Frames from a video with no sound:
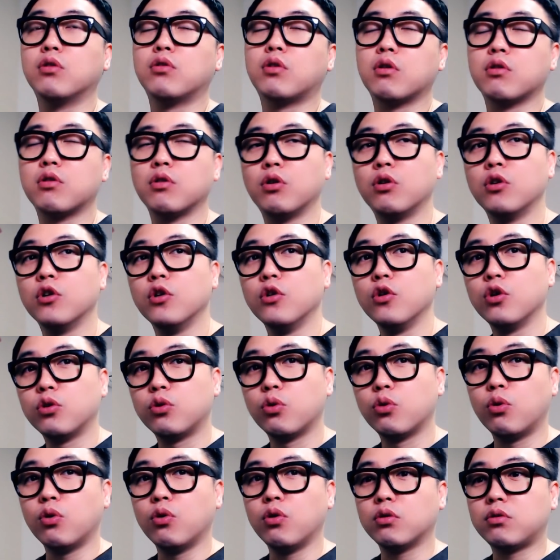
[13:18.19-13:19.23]
그래서
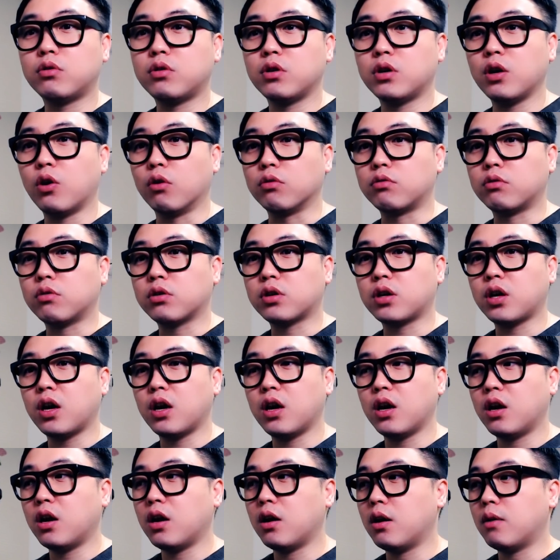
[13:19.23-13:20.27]
이런 것들이
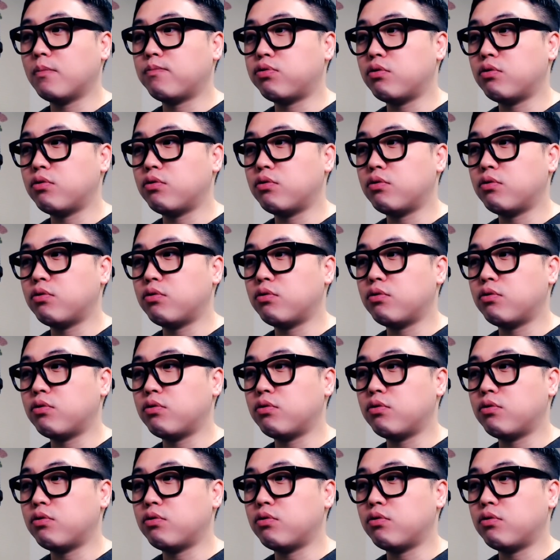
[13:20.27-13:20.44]
어떻게